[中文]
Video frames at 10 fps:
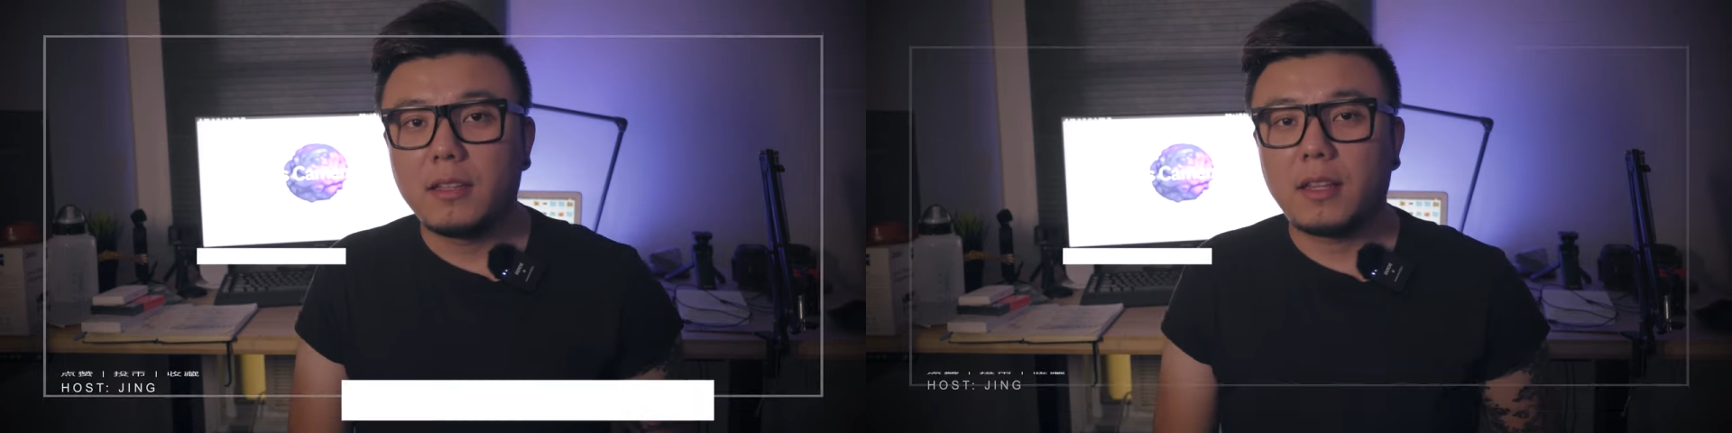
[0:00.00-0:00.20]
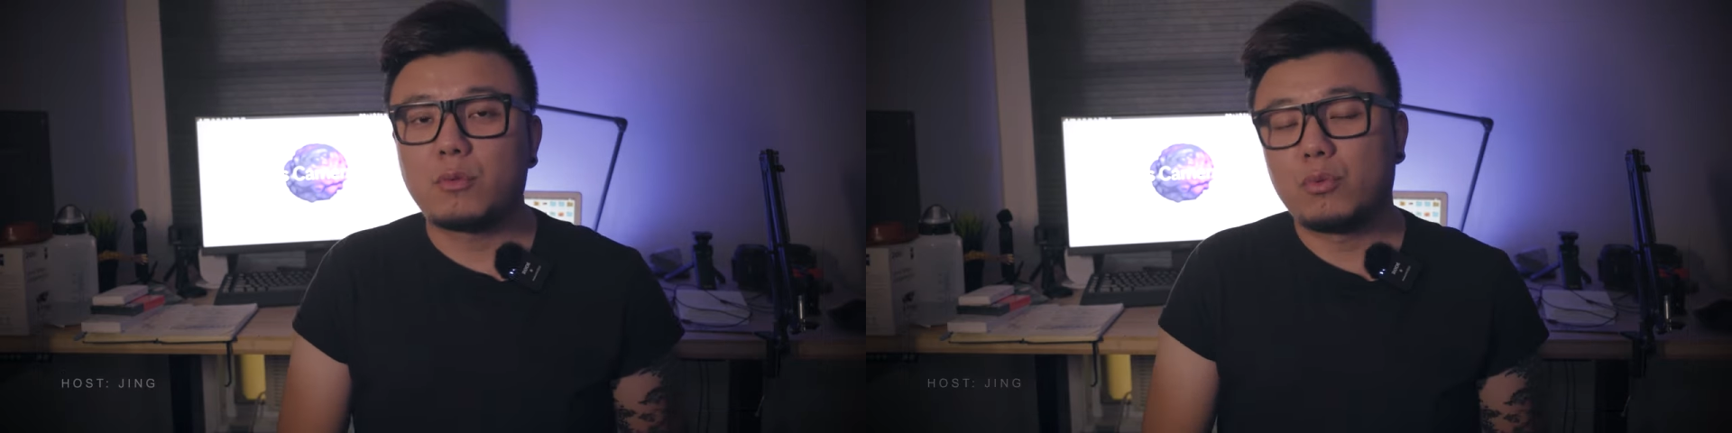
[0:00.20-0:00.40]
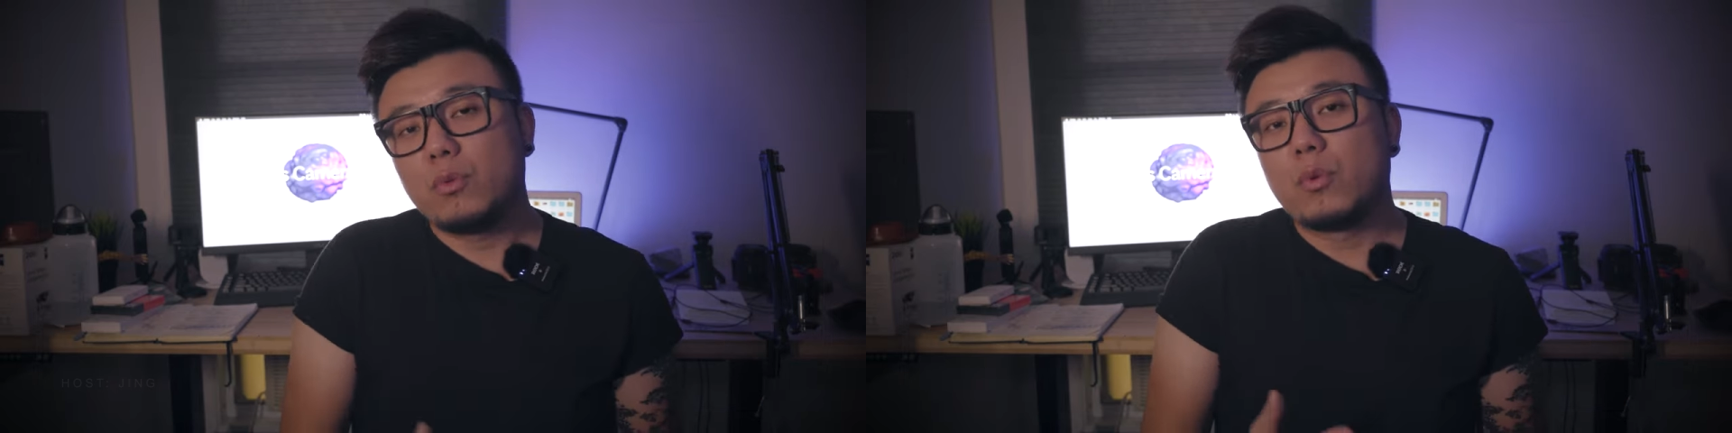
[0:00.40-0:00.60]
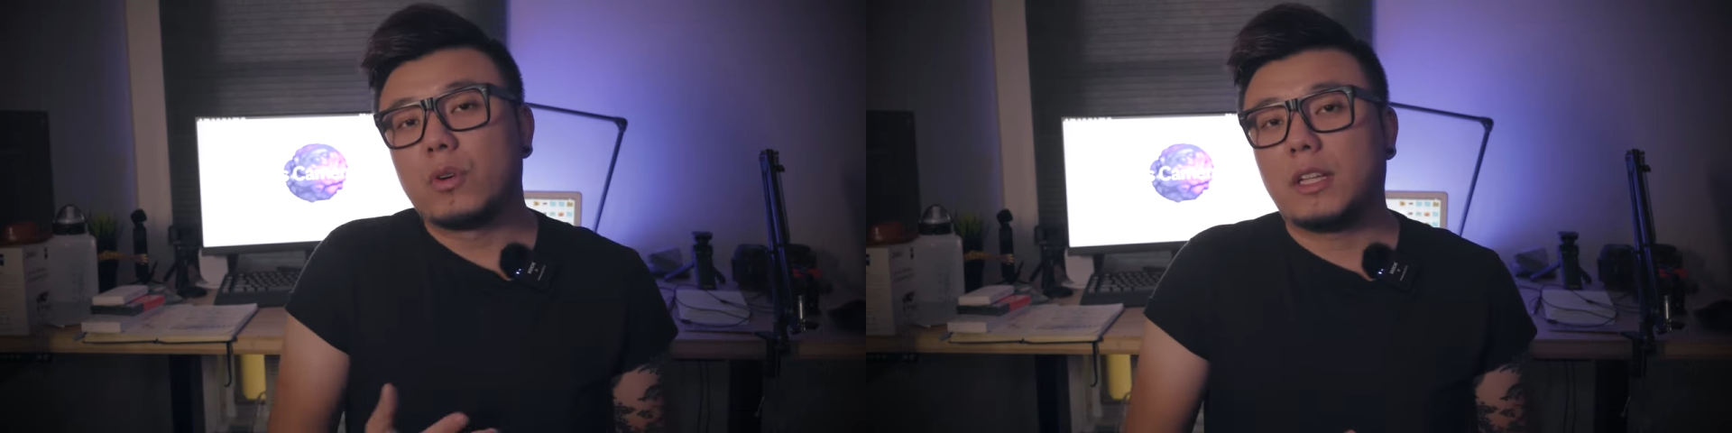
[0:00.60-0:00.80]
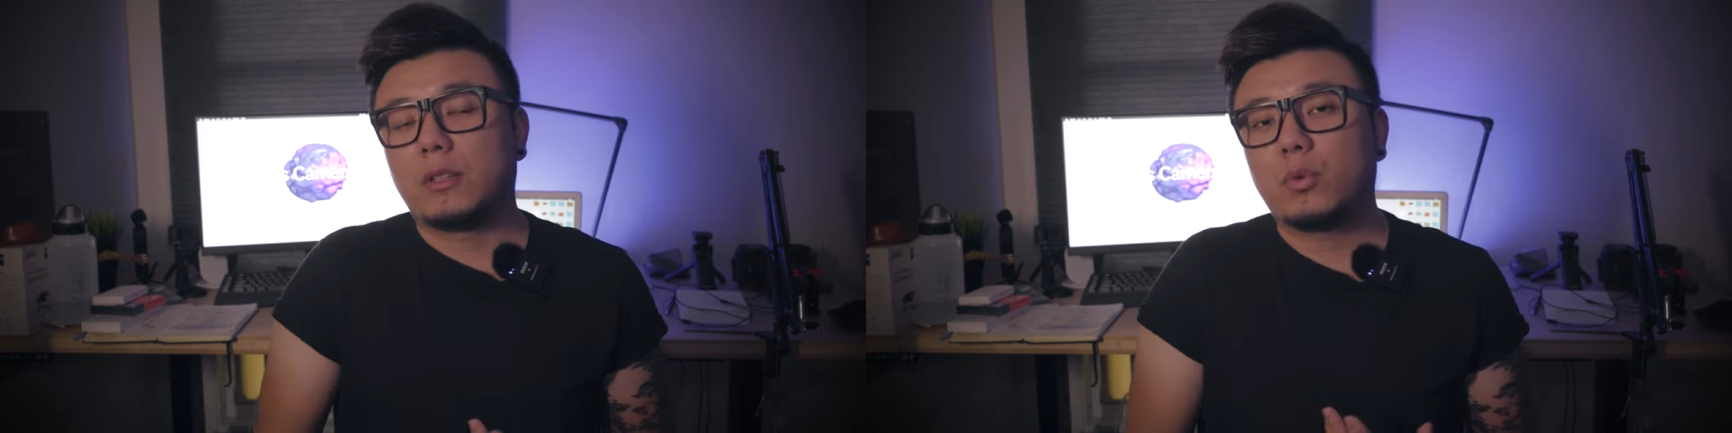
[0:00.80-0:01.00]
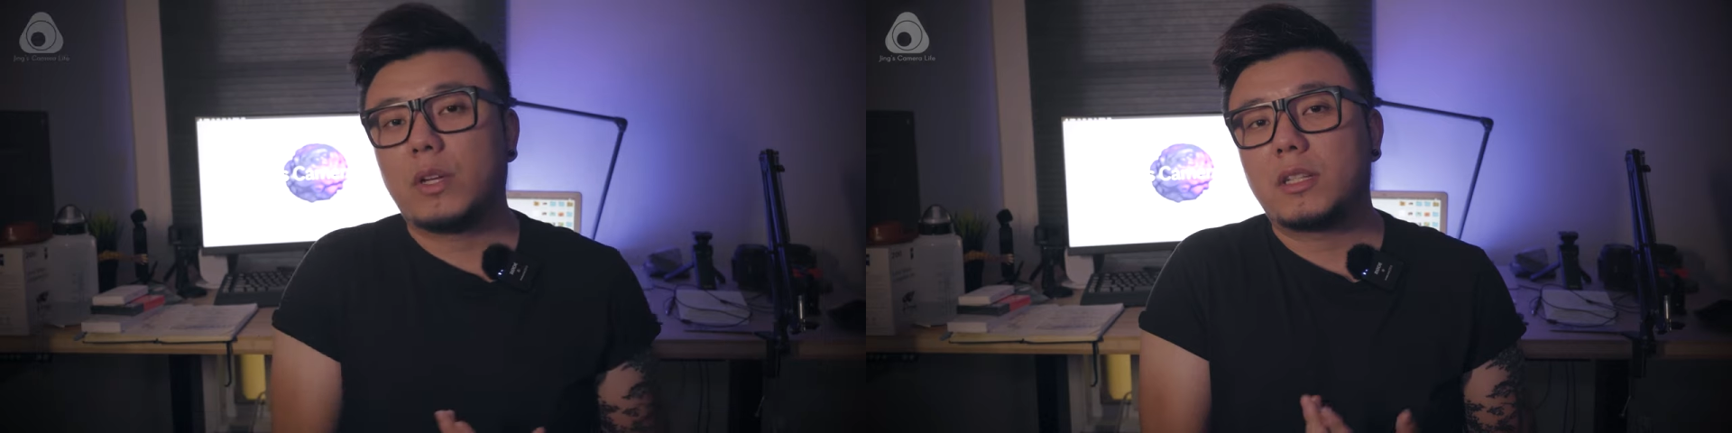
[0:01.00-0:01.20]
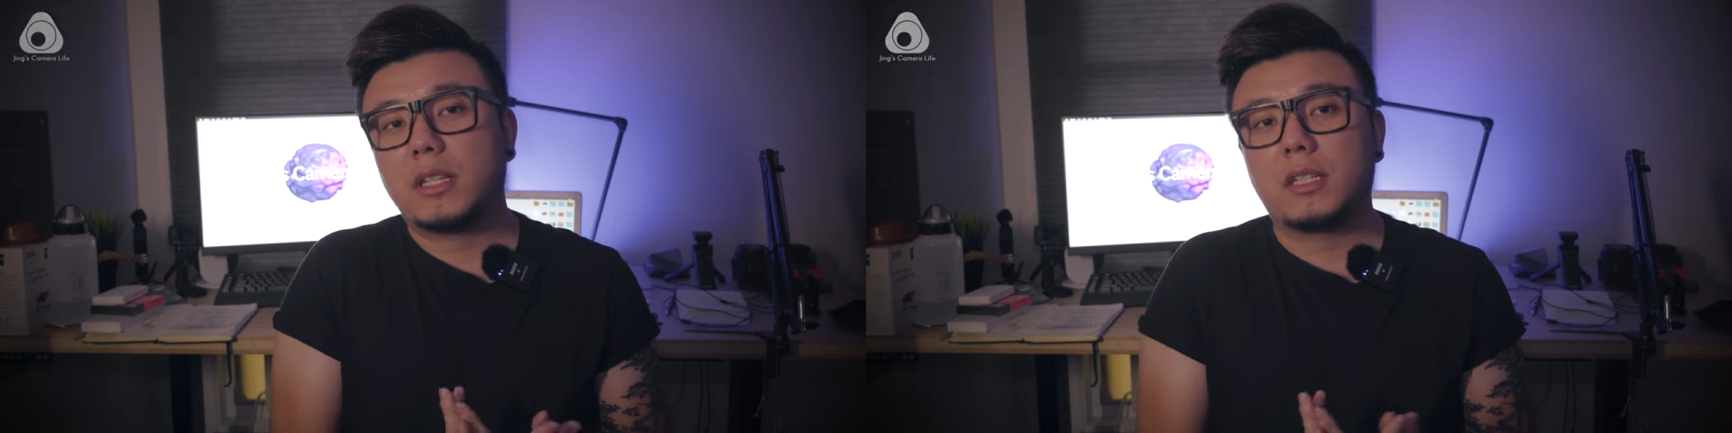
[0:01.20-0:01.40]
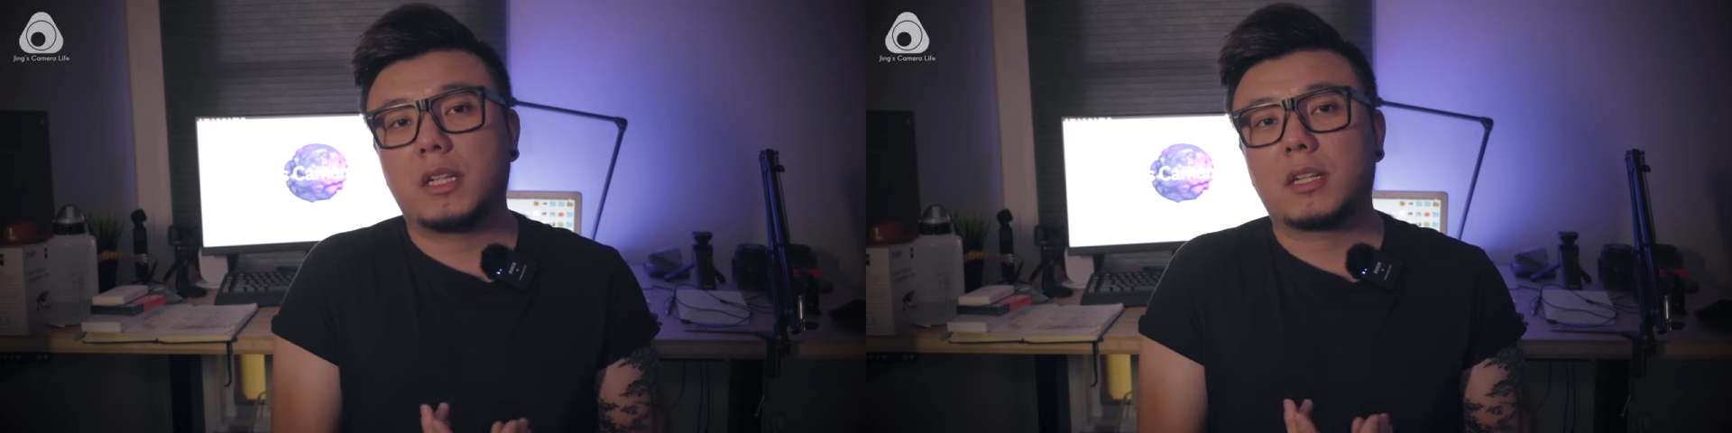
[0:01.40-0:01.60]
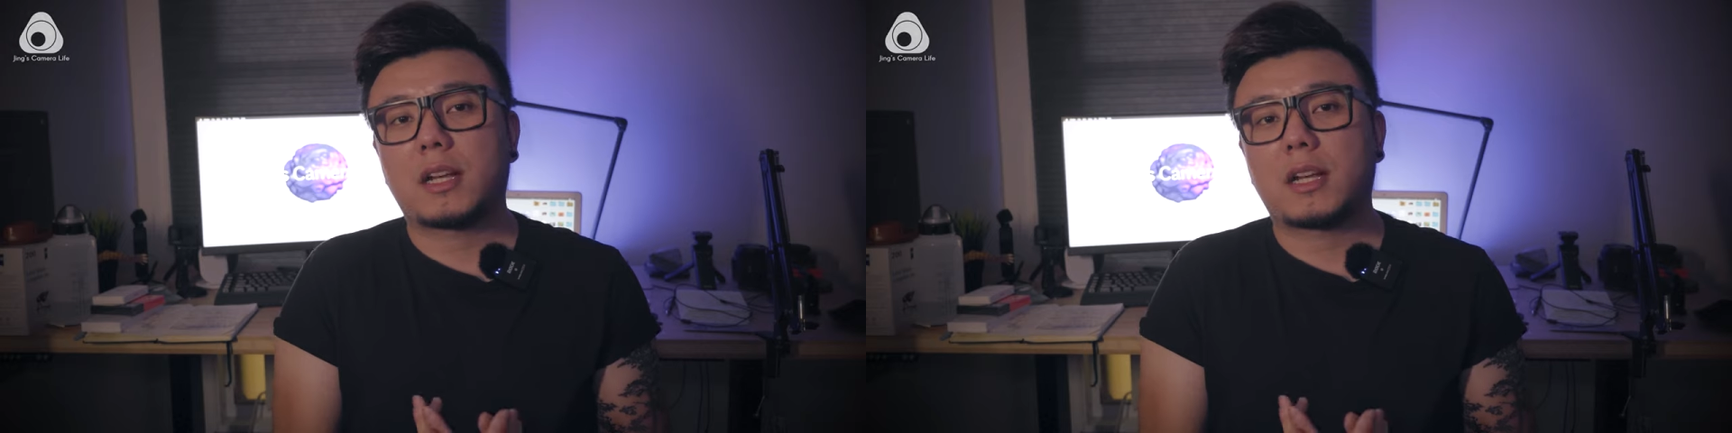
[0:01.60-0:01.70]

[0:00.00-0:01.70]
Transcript: 那如果你对这些